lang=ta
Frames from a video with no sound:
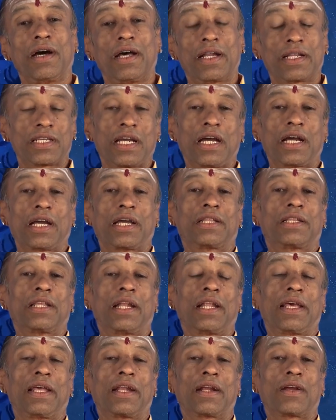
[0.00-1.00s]

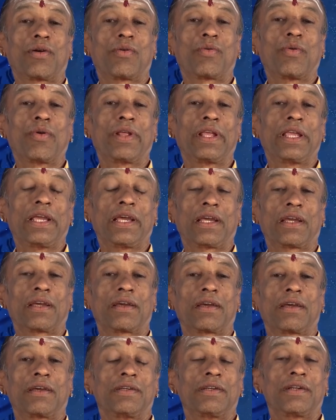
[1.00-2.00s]
அரசாங்கத்தில் இருக்கக்கூடிய
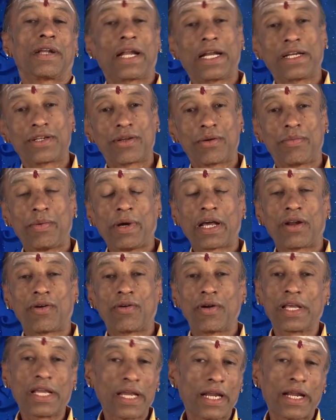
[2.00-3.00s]
டிரான்ஸ்ஃபர்
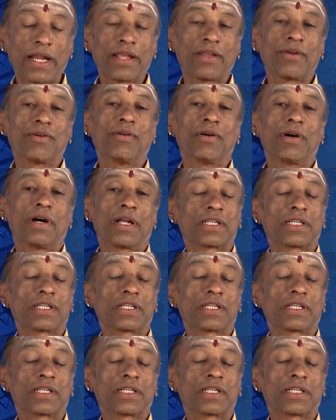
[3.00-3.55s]
பார்க்குறவங்களுக்கு கிடைக்கும்